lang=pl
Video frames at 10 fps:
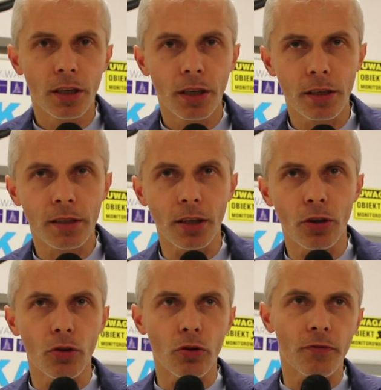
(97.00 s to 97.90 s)
i
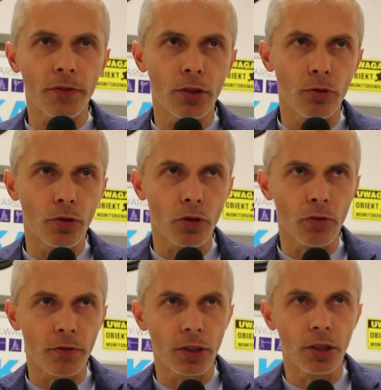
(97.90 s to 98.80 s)
seniorów, i
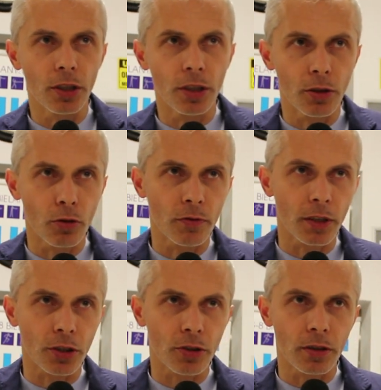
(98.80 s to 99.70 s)
juniorów, i, i, i
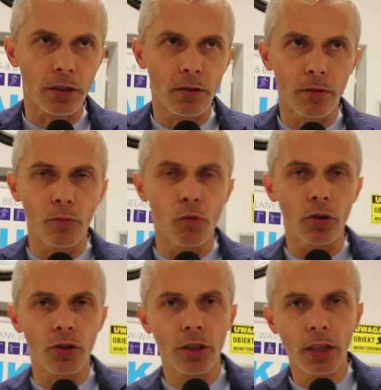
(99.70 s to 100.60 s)
również e,
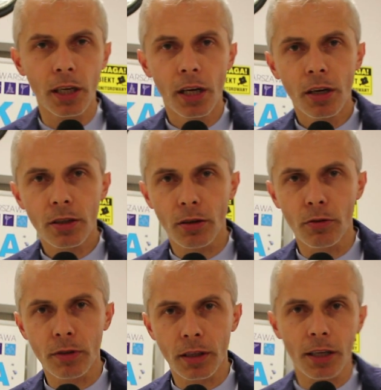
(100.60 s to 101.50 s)
młodszych.
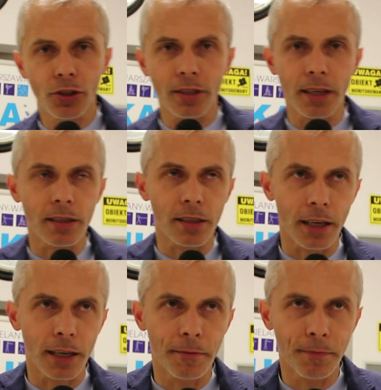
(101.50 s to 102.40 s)
Są także
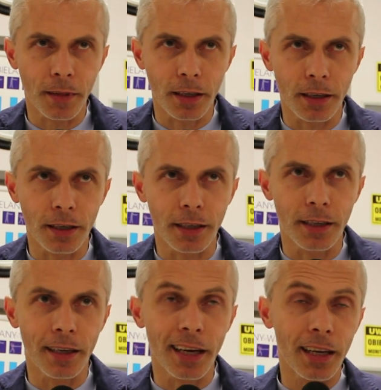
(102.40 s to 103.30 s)
sekcje
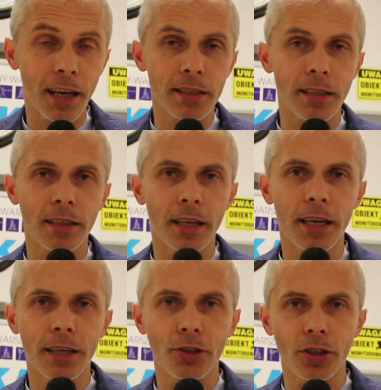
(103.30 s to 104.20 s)
e,
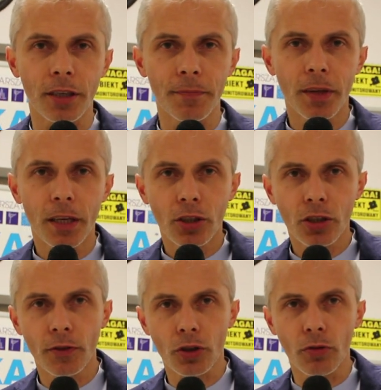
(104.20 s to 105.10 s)
rekreacyjne, gdzie
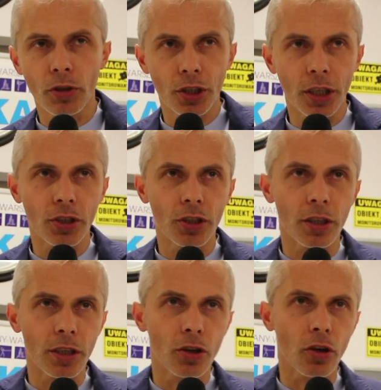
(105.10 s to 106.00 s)
ćwiczą i
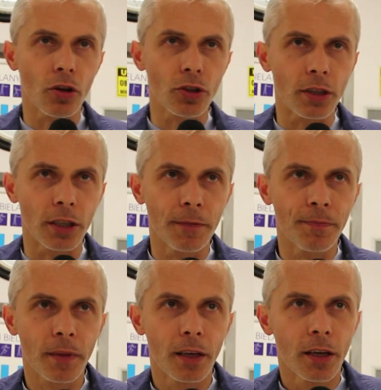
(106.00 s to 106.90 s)
dzieci, i dorośli.
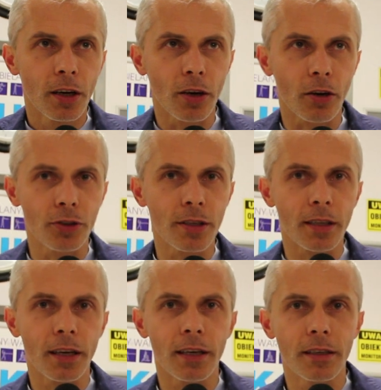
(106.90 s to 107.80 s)

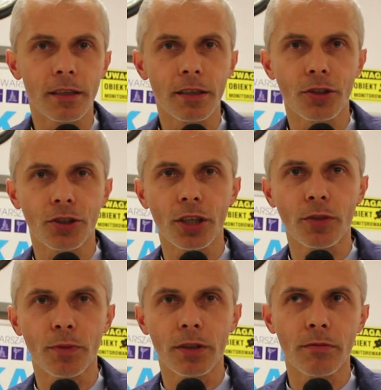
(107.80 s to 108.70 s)
Rodzice z
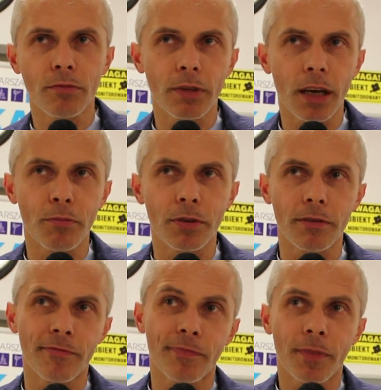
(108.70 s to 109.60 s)
dziećmi jakby